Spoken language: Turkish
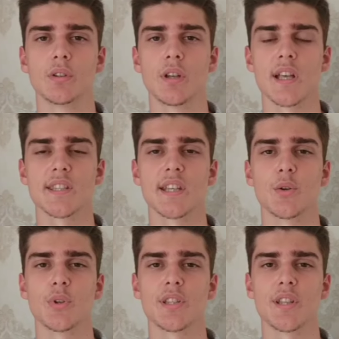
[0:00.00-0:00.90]

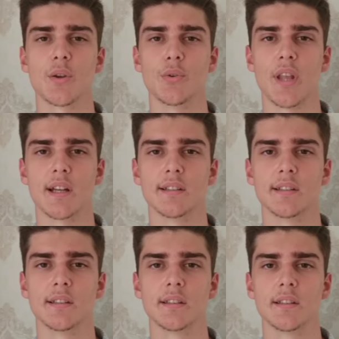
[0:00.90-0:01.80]
Hastanın odasına gönderdi.
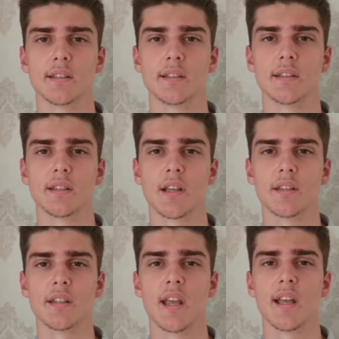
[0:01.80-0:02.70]

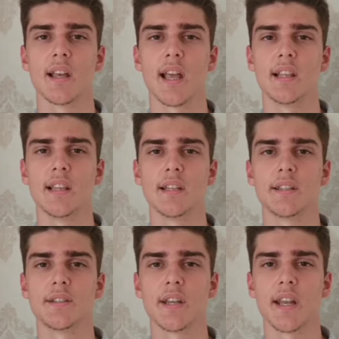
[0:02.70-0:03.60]
Kadın elle
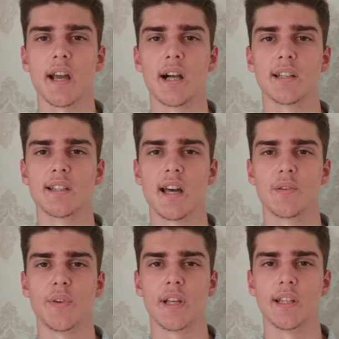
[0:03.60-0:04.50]
titreyerek aldı
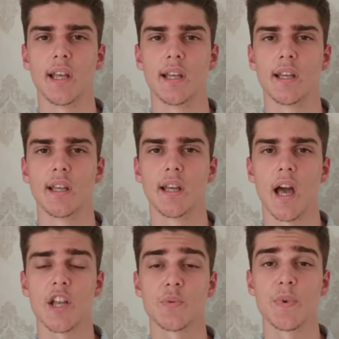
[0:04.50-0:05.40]
zarfı eline.
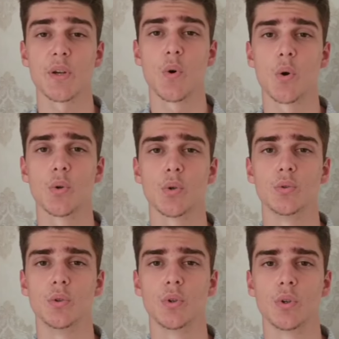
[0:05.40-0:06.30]
Açmaya korkuyordu.
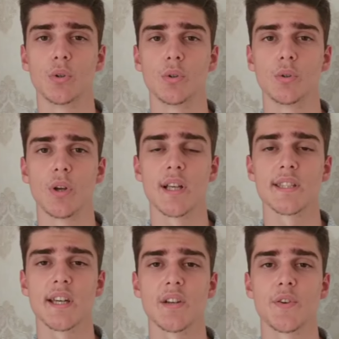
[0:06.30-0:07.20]

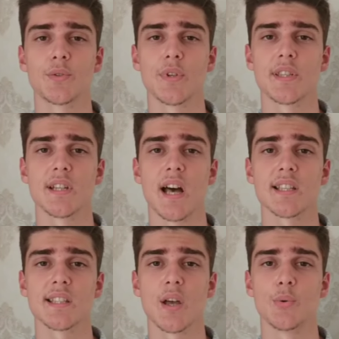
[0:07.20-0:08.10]
Hastane faturasını
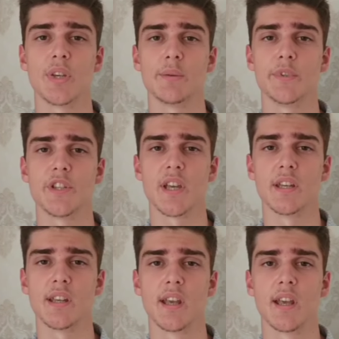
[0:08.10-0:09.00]
asla ödeyemeyeceğini
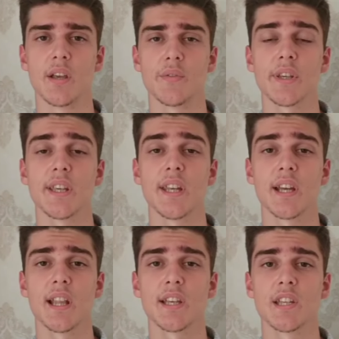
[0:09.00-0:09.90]
ve geri
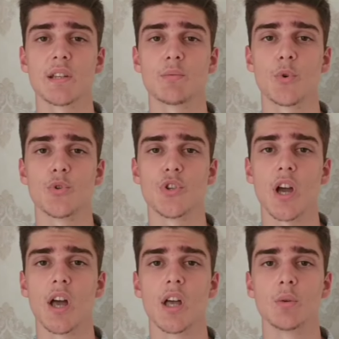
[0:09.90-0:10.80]
kalan yaşamı
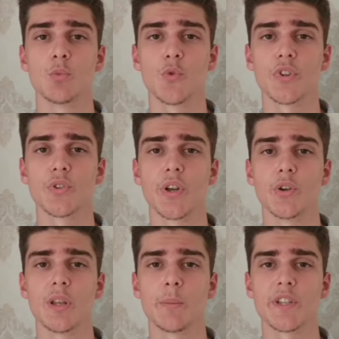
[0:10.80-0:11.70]
boyunca bu faturayı
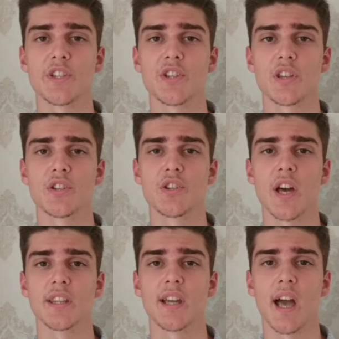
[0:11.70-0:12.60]
ödemek için
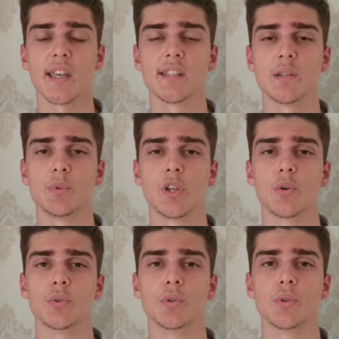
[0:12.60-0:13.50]
çalışacağını gayet iyi biliyordu.